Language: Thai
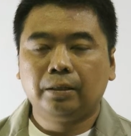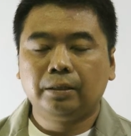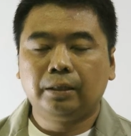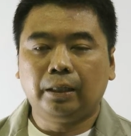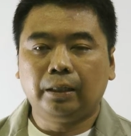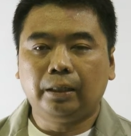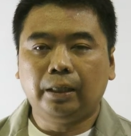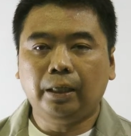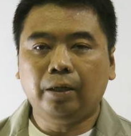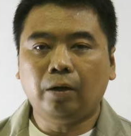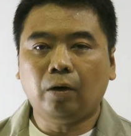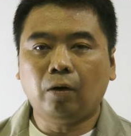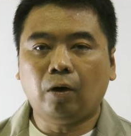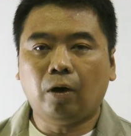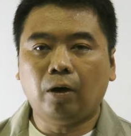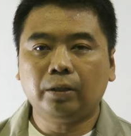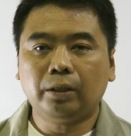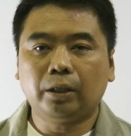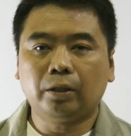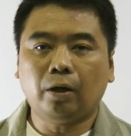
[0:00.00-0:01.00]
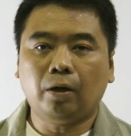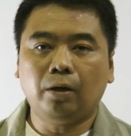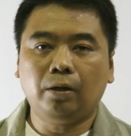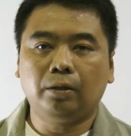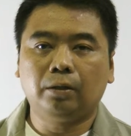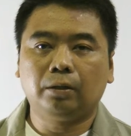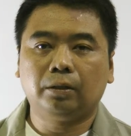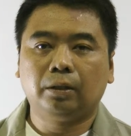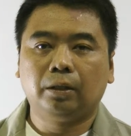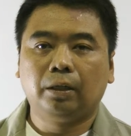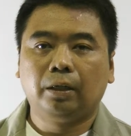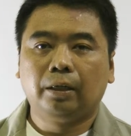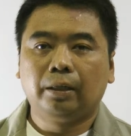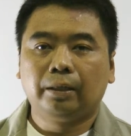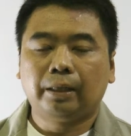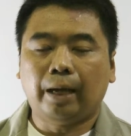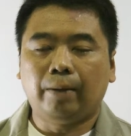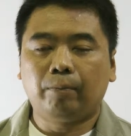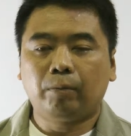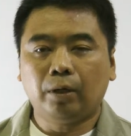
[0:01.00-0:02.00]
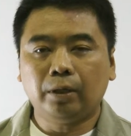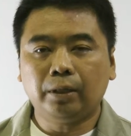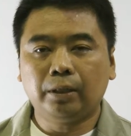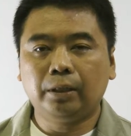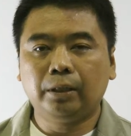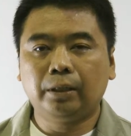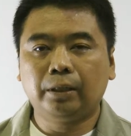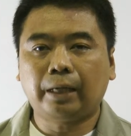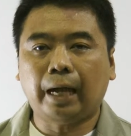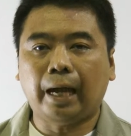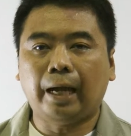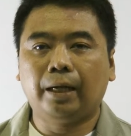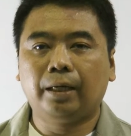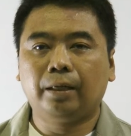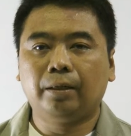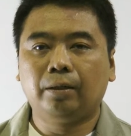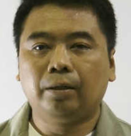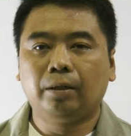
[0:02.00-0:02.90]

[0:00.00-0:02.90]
สิ่งที่น้องๆจะต้องทำก็คือการ